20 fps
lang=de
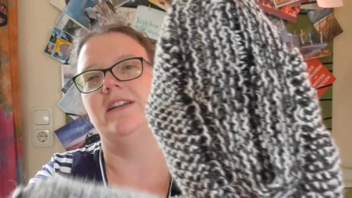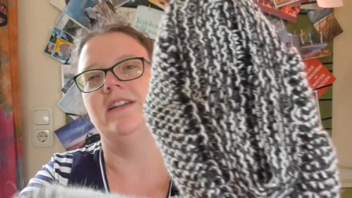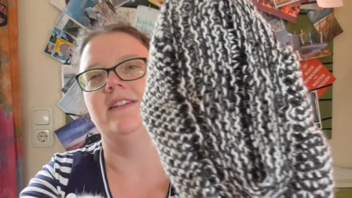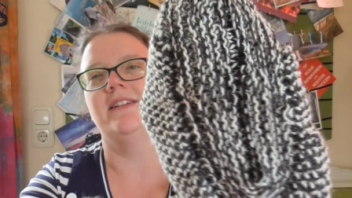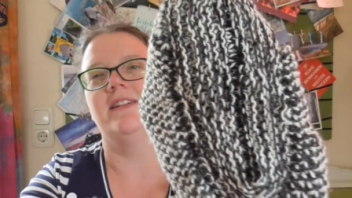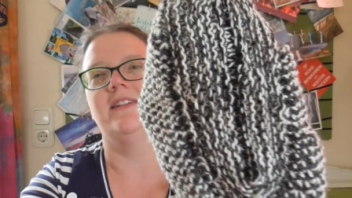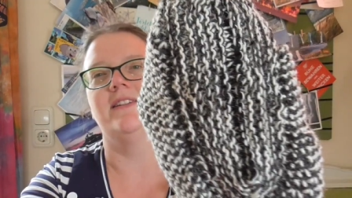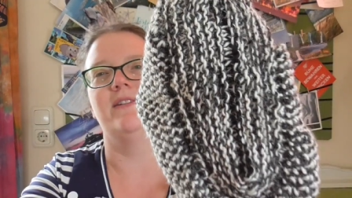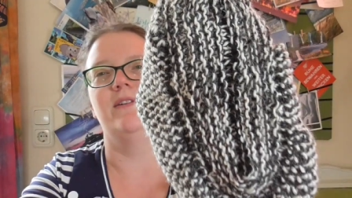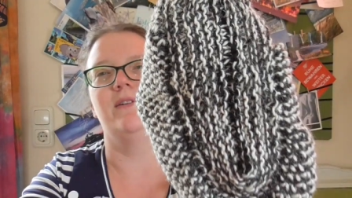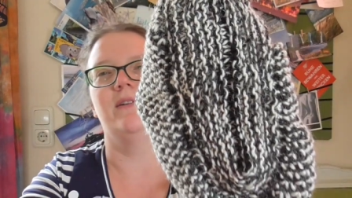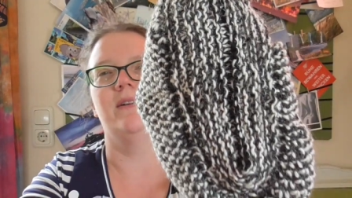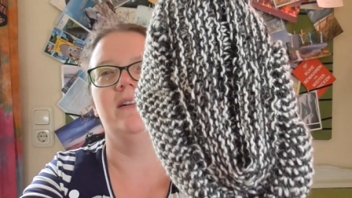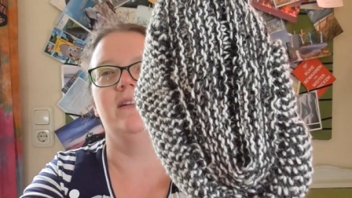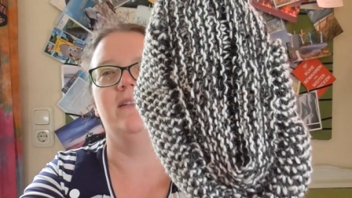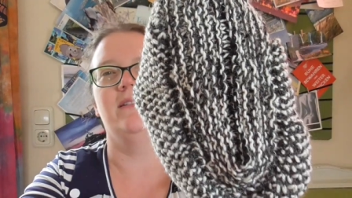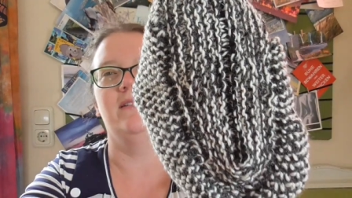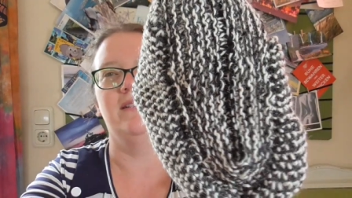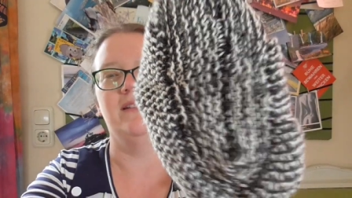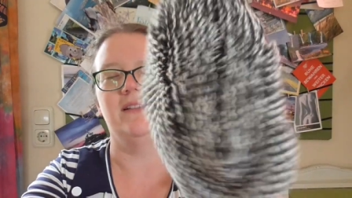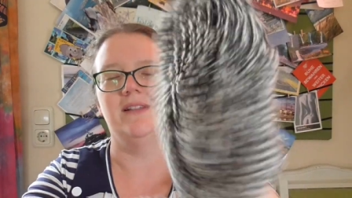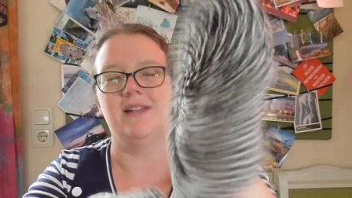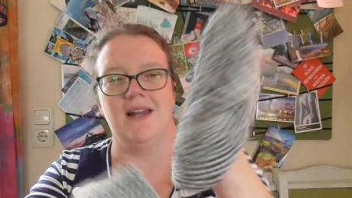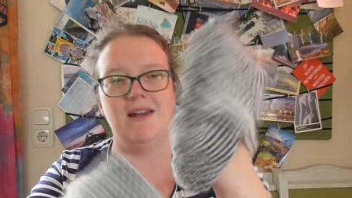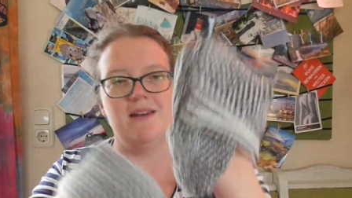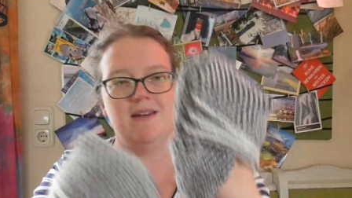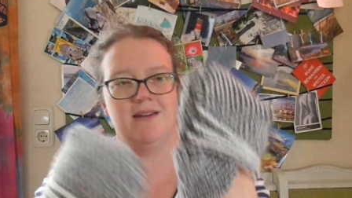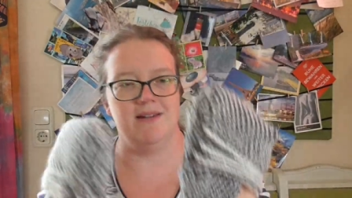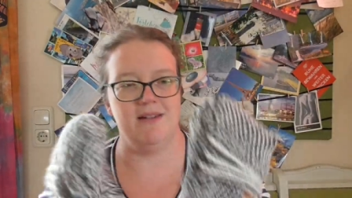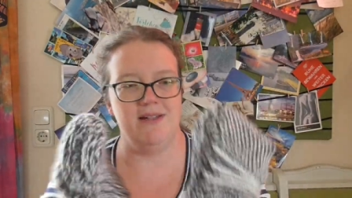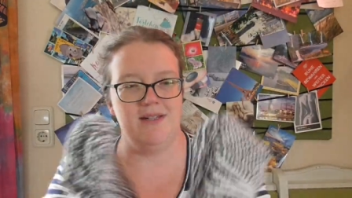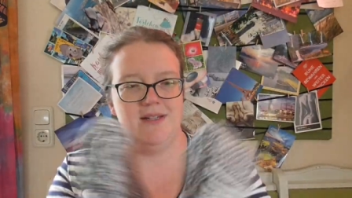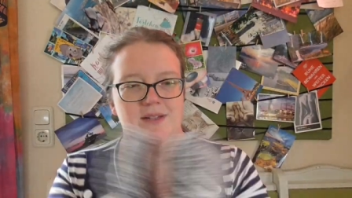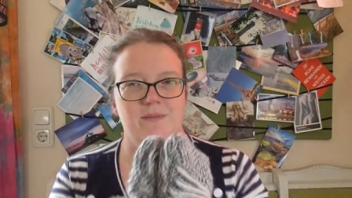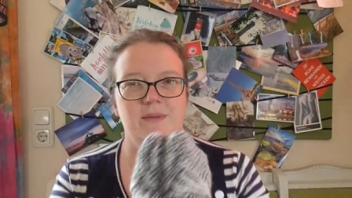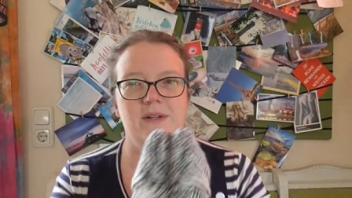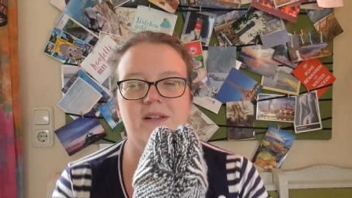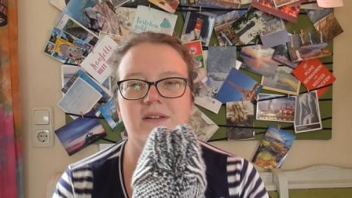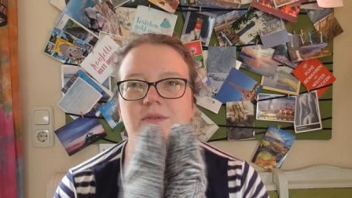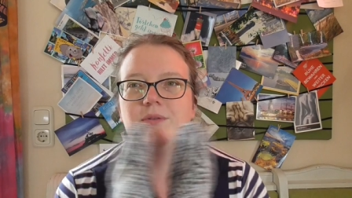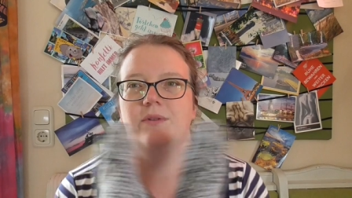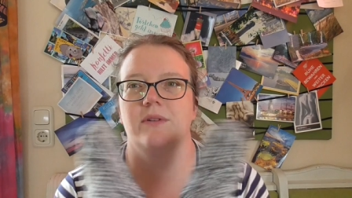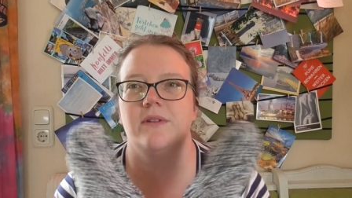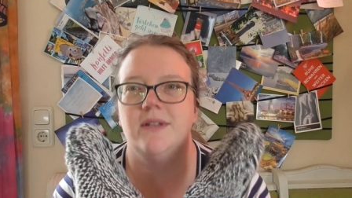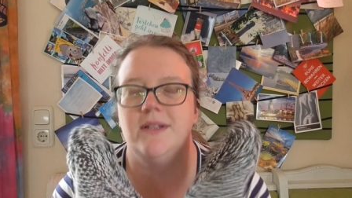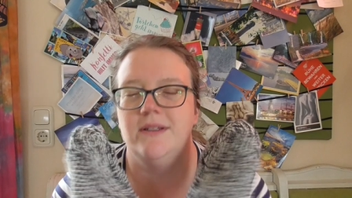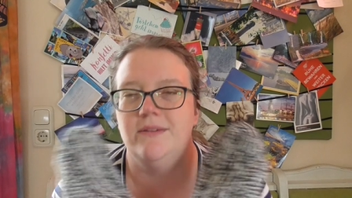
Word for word: An dieser Socke dann nicht mehr.